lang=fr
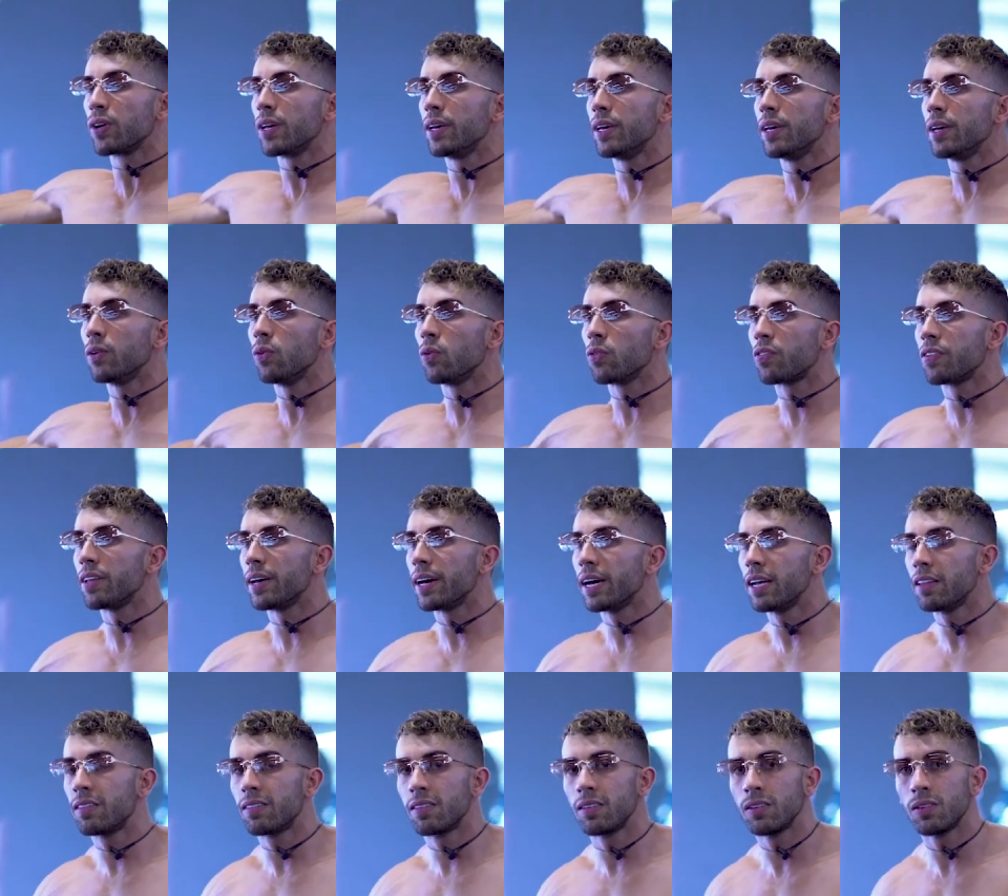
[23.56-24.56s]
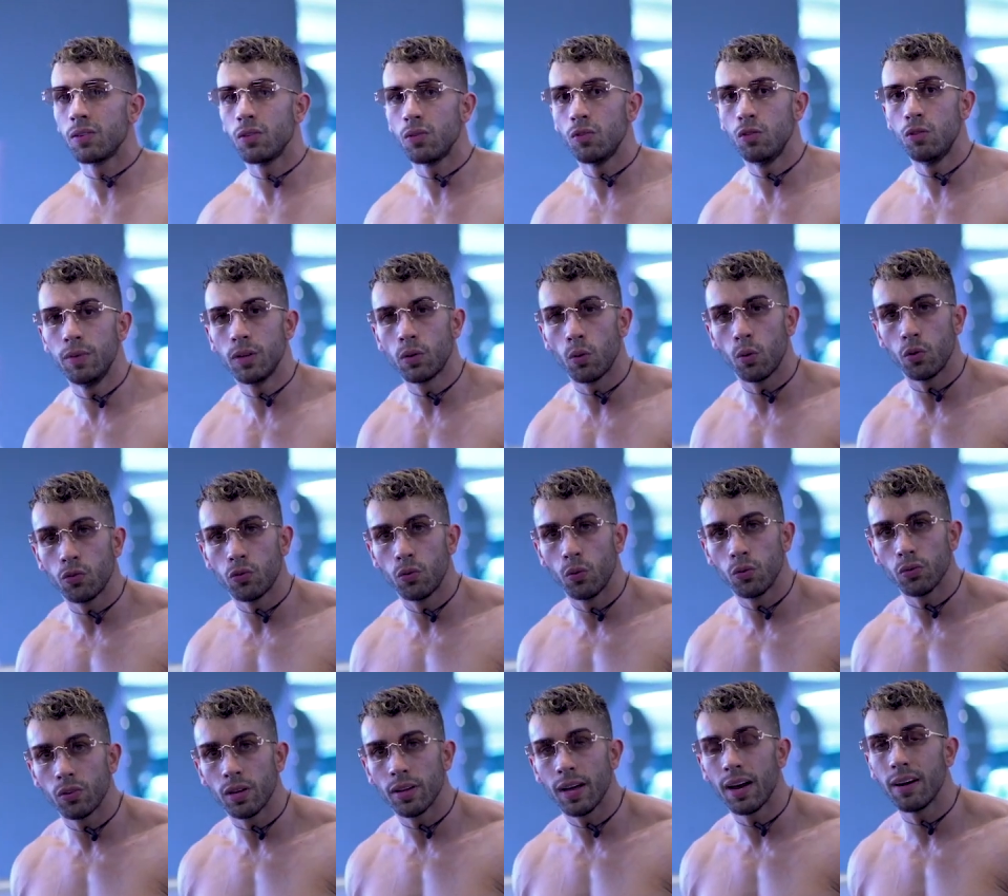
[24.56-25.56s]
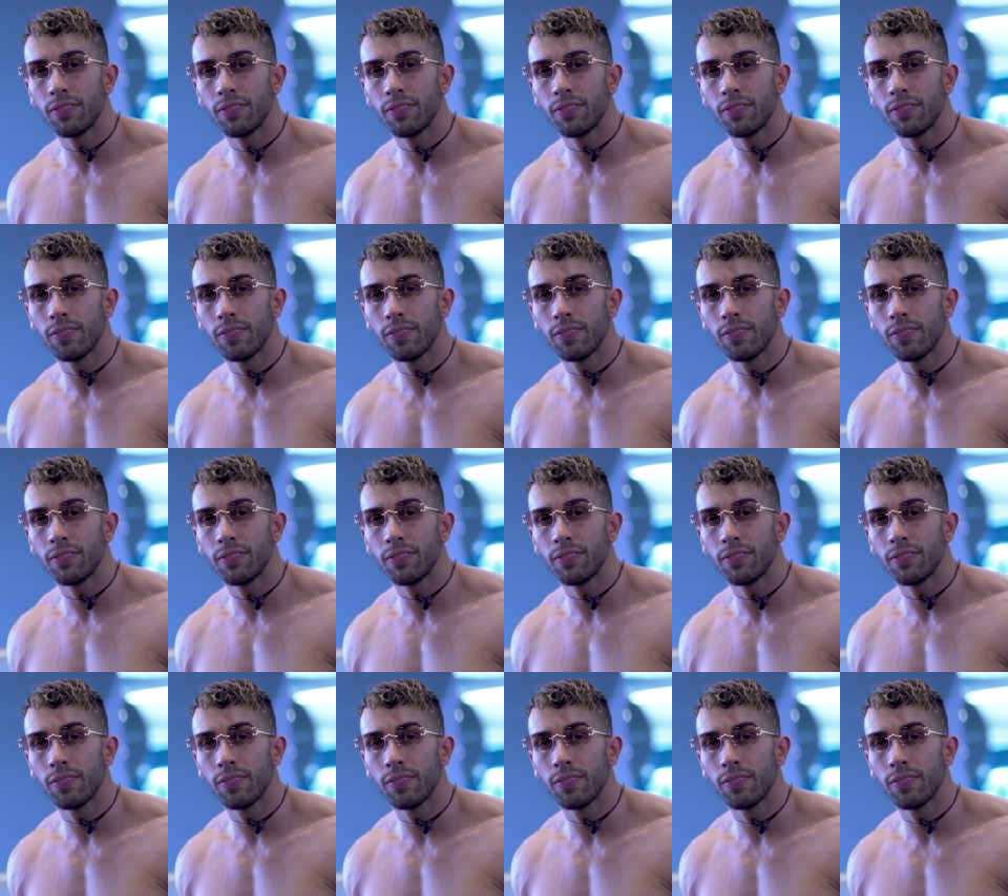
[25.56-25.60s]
et on s'arrête une microseconde